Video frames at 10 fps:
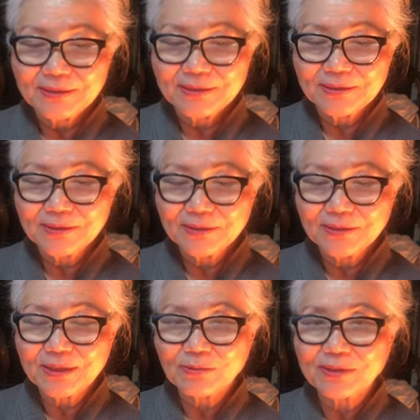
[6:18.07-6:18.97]
그런
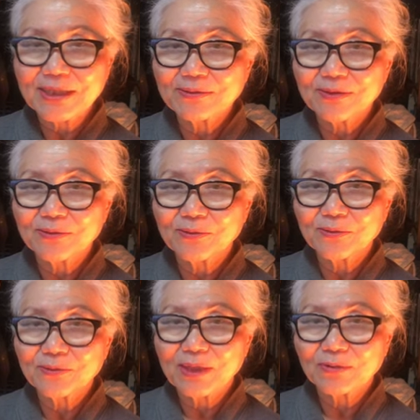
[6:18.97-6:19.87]
것들하고
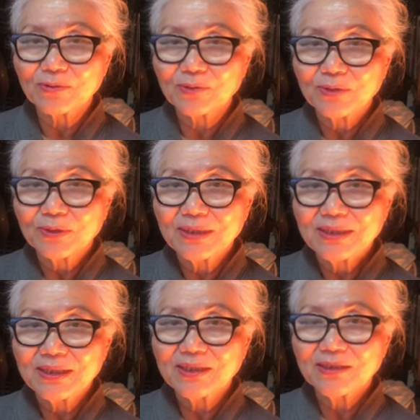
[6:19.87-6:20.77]
생선하고
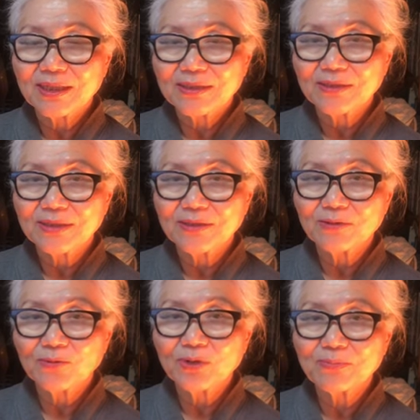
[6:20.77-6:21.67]
치즈라든지
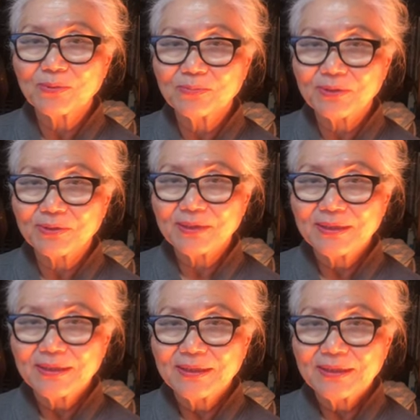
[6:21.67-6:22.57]
이런 유제품을
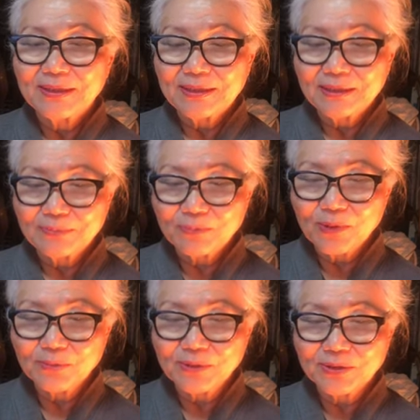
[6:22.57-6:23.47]

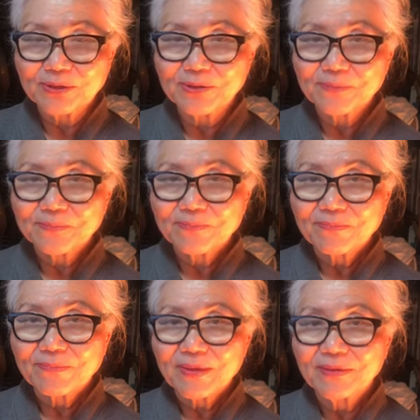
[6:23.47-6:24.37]
먹으면서
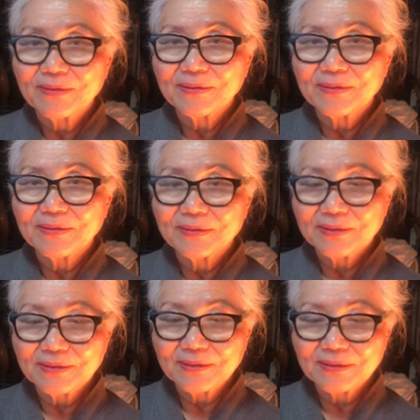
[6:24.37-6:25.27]
어,
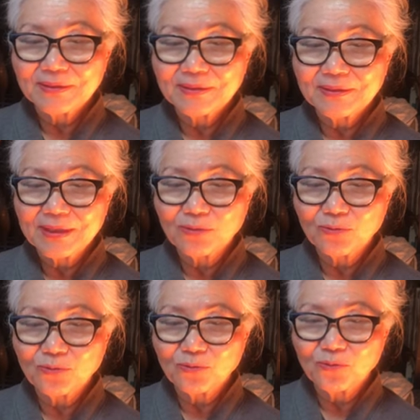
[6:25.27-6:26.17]
그
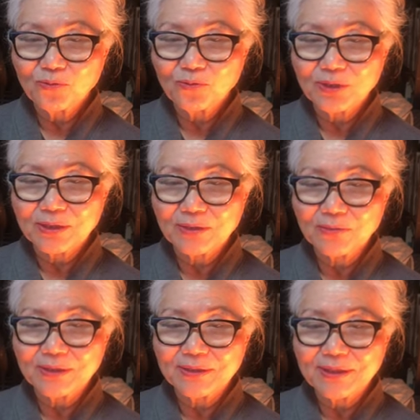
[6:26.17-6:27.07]
체중을
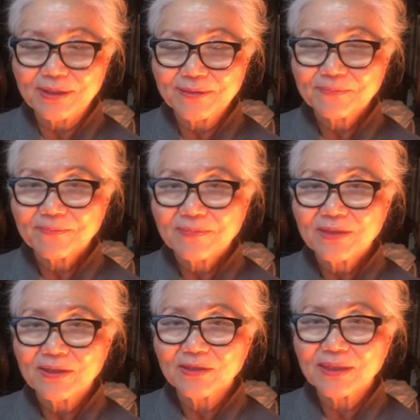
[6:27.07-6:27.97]
유지하고 있는데
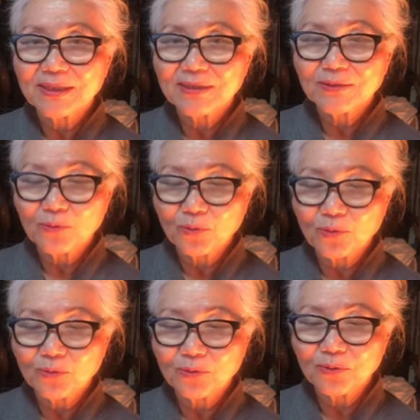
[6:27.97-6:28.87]
적당한
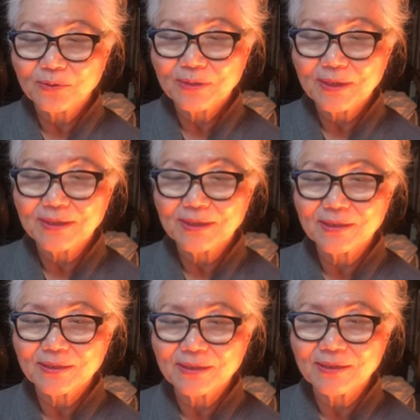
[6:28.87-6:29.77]
노동도
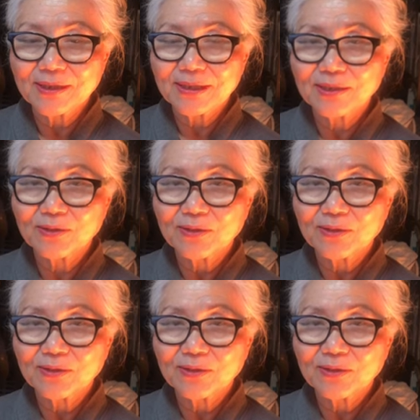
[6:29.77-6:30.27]
굉장히 건강에